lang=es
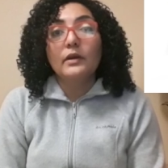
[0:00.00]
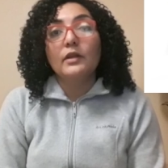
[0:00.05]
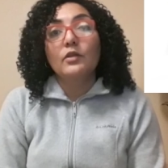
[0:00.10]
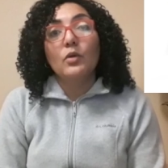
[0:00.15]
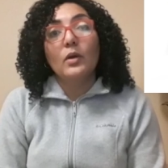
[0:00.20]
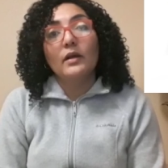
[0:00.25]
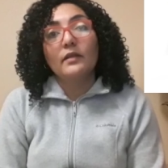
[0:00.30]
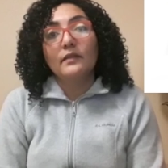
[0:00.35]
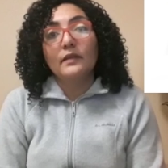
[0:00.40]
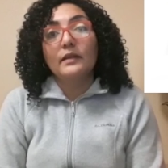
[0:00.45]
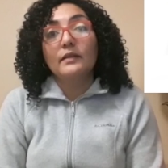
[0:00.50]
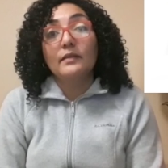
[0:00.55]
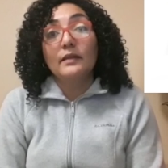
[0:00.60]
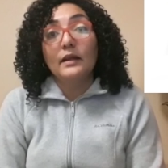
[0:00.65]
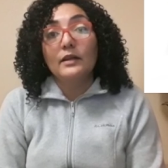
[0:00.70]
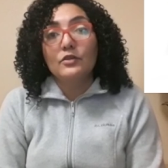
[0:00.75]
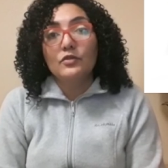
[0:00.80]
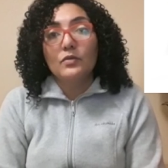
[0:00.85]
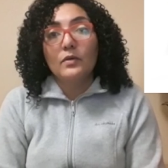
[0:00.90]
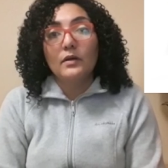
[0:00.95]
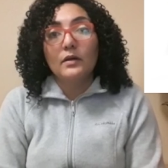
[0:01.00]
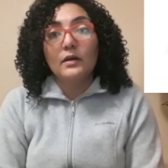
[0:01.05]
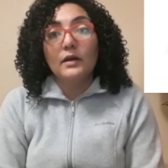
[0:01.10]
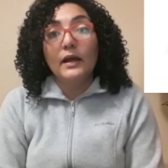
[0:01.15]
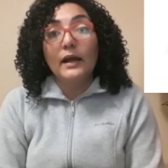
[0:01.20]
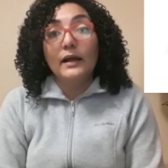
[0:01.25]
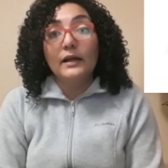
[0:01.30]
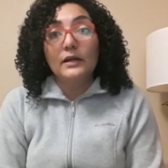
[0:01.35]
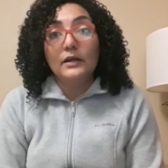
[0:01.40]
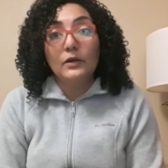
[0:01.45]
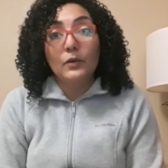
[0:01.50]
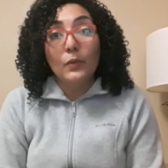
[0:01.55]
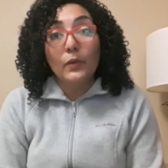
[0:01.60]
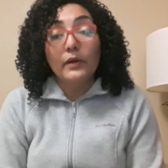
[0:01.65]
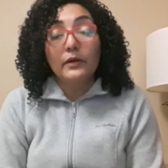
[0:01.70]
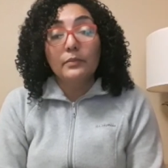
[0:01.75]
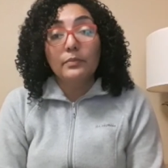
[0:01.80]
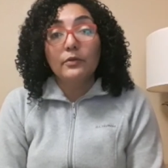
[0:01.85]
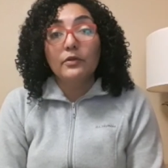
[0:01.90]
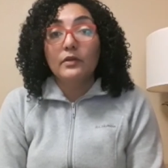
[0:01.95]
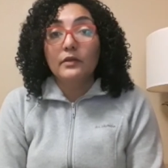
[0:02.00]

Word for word: que nos hacen daño al cuerpo